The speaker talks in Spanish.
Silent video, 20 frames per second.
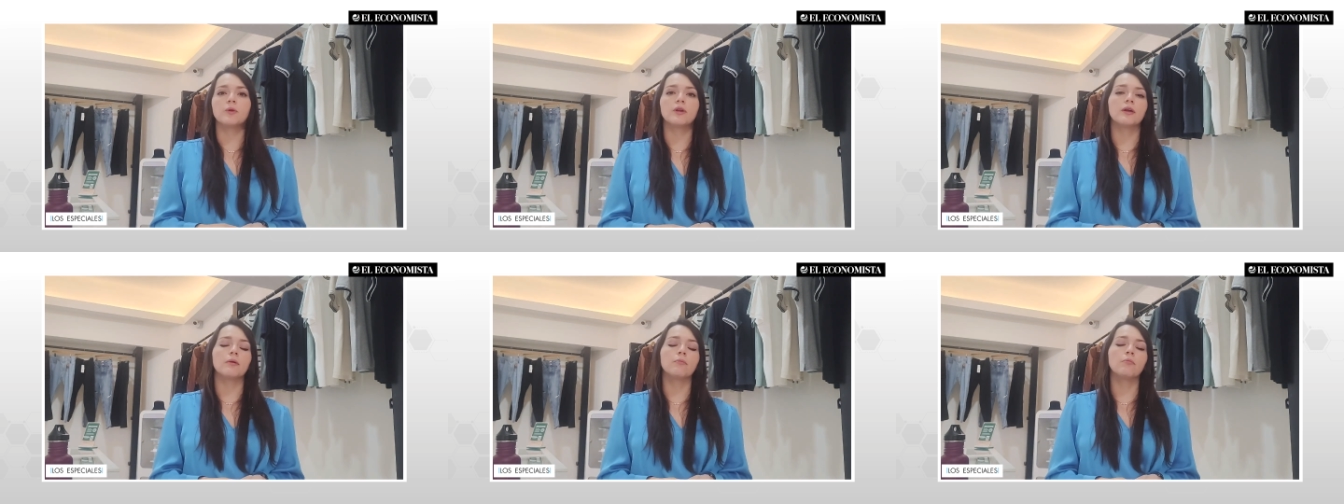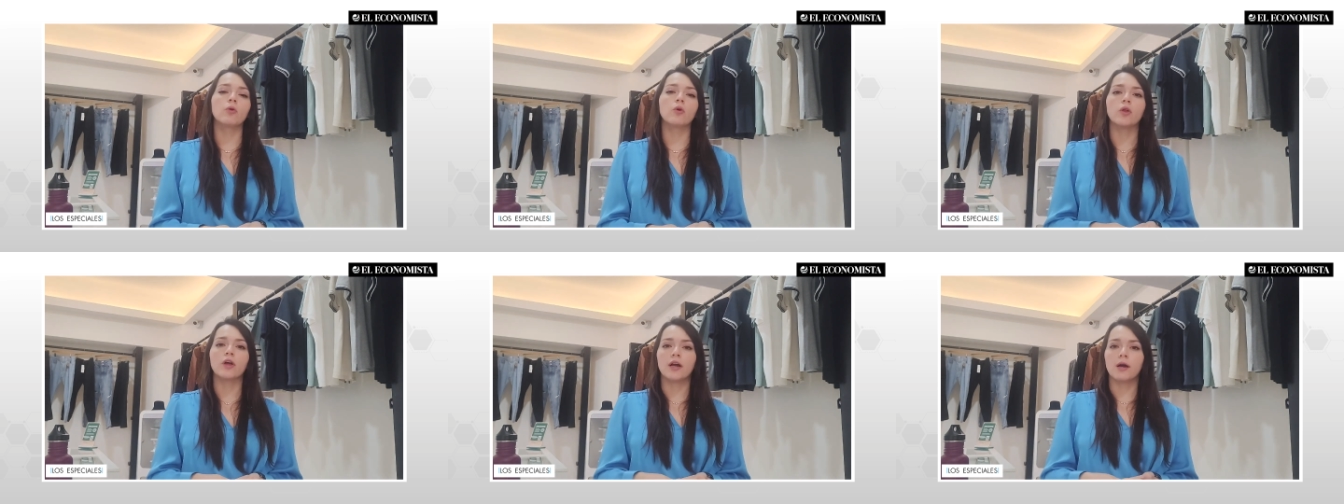por
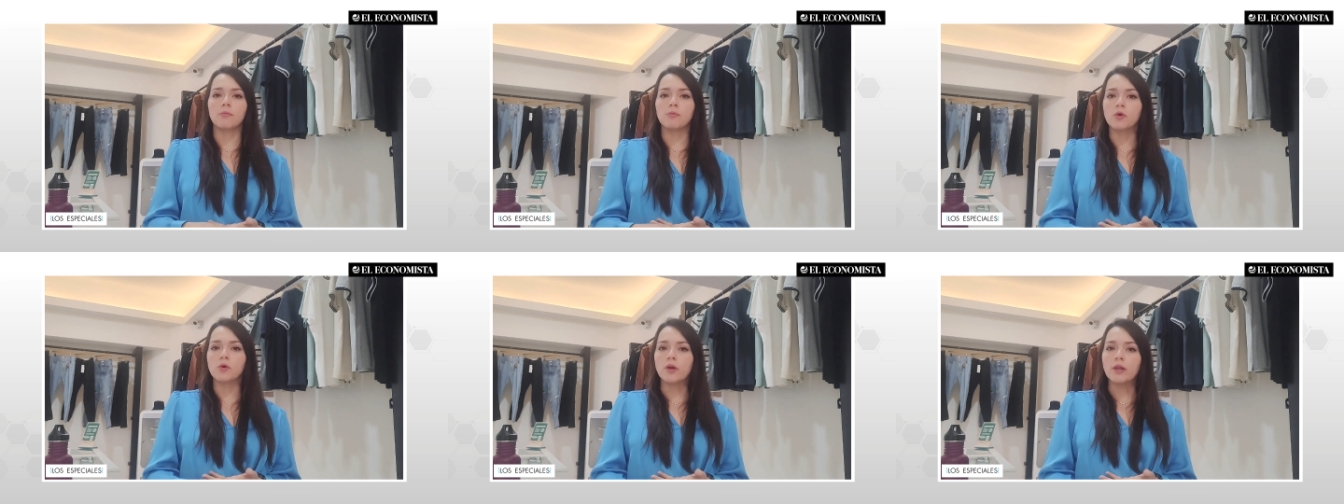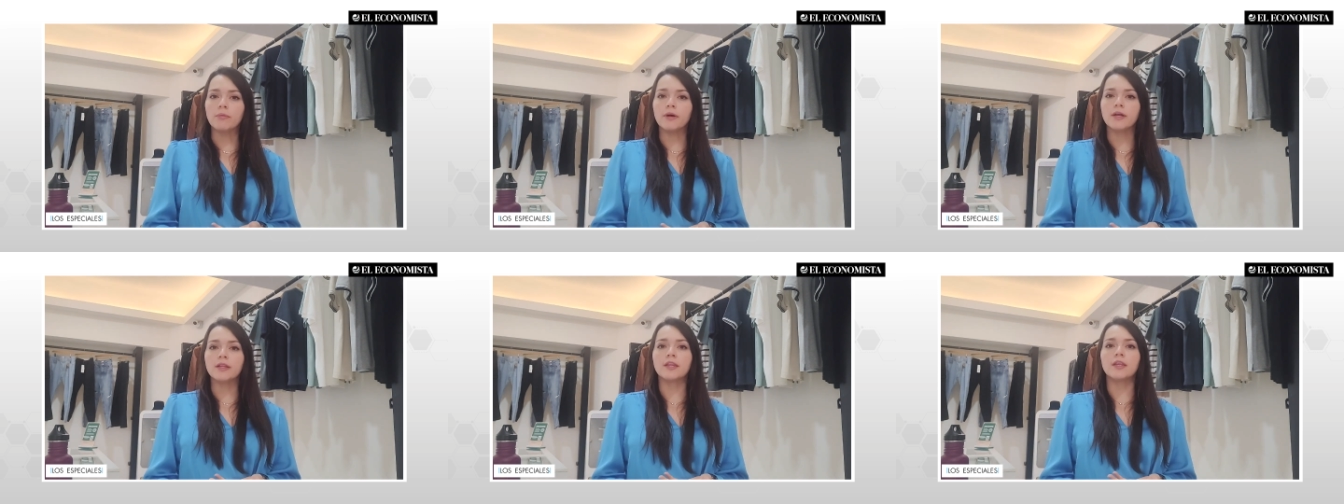ejemplo, de cambio
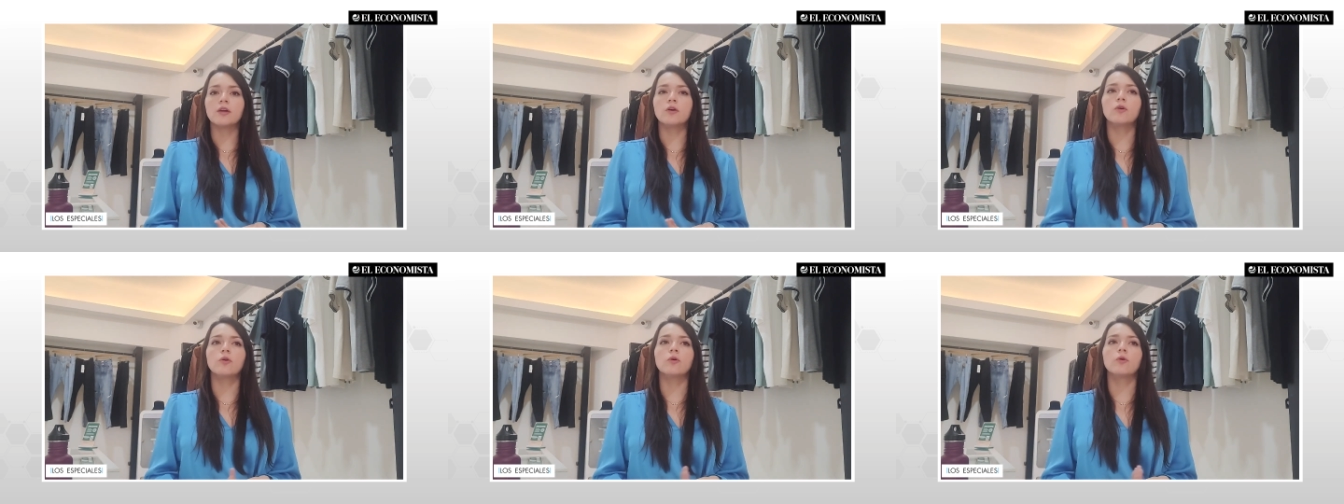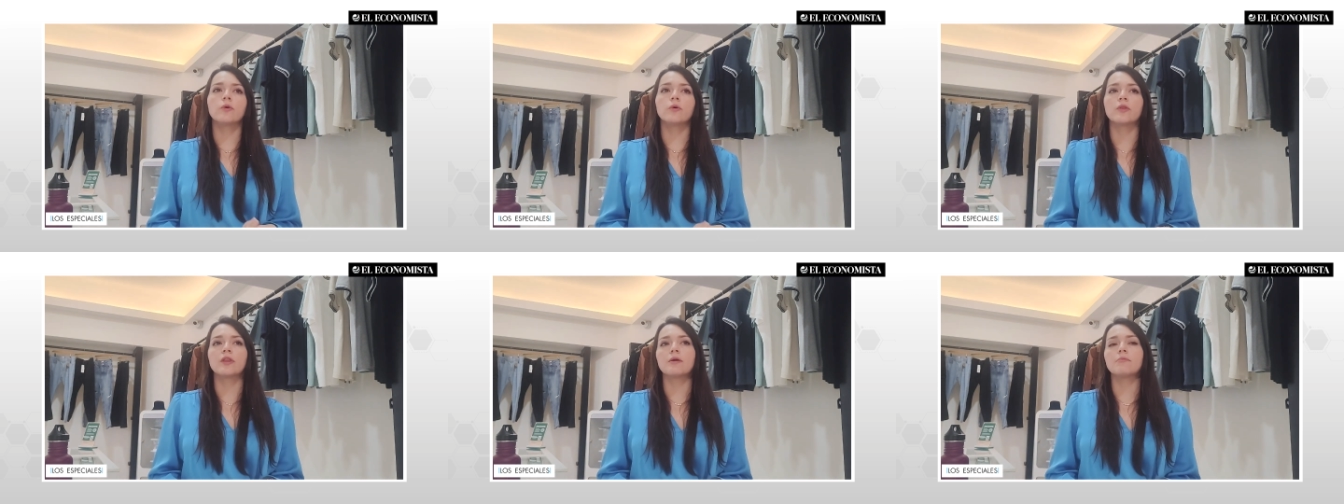
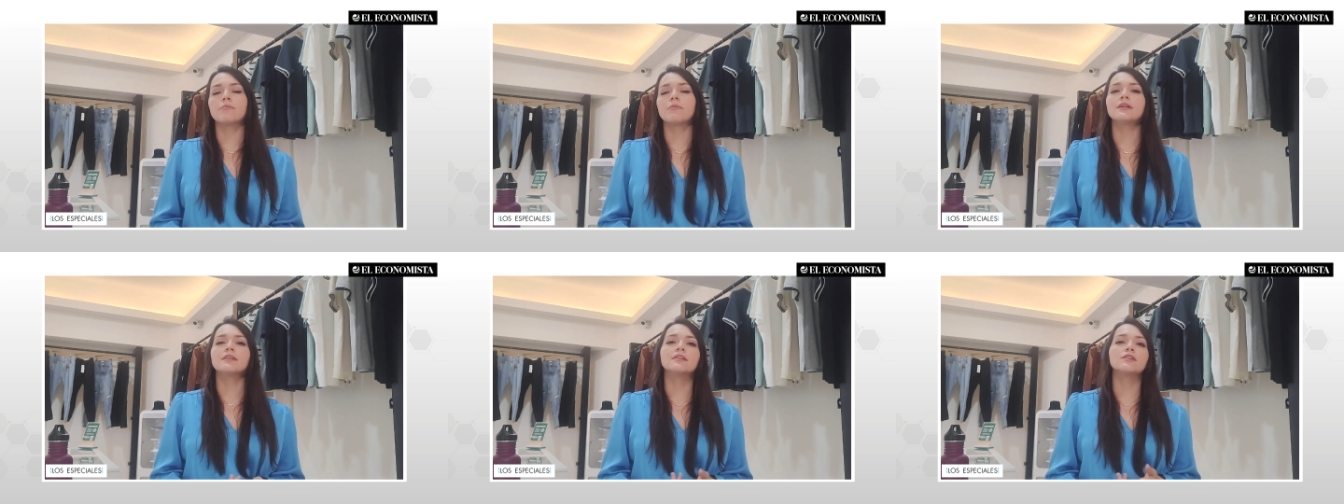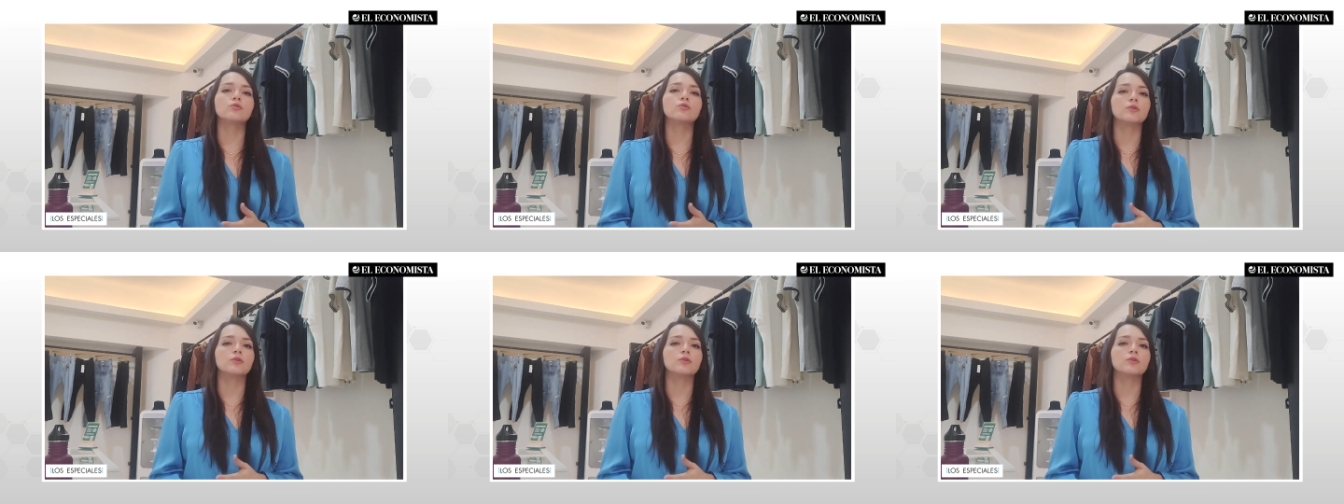climático, con temas